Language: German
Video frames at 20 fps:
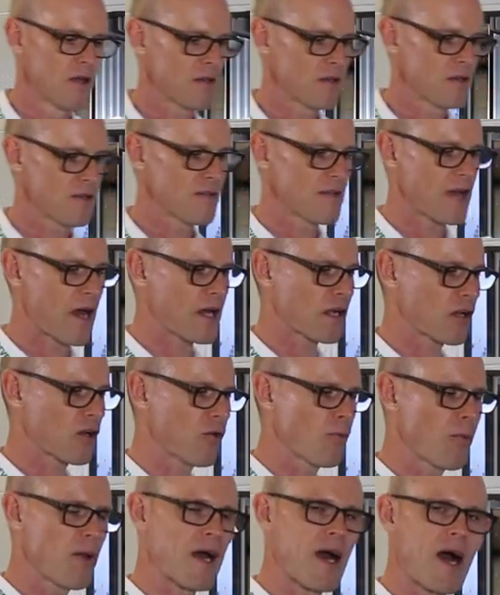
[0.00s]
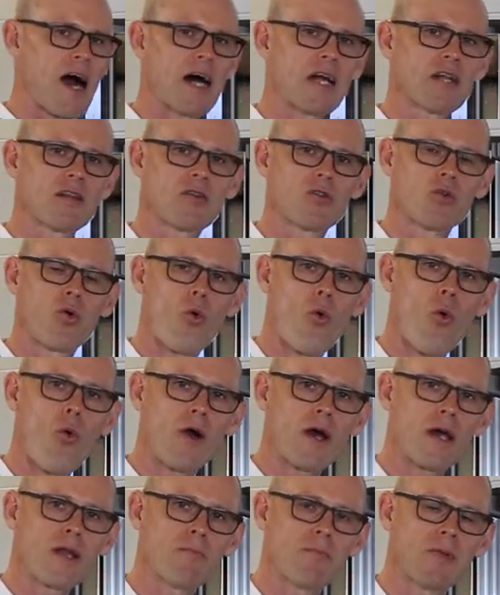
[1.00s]
Diese
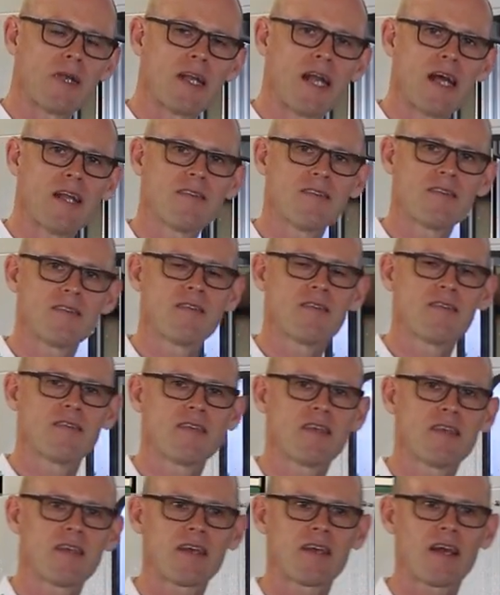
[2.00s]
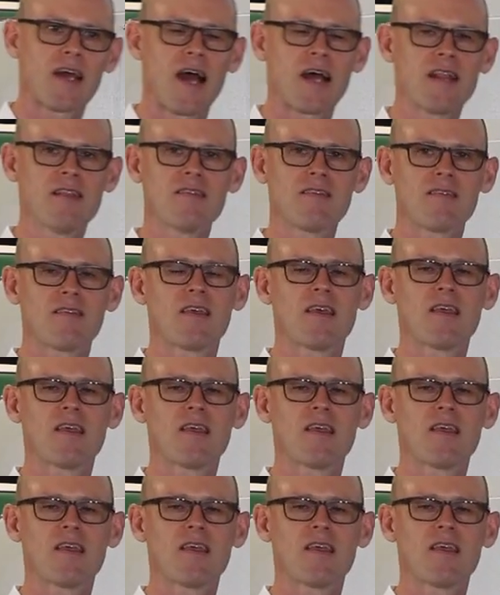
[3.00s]
Agglomeratoren benetzen sich ganz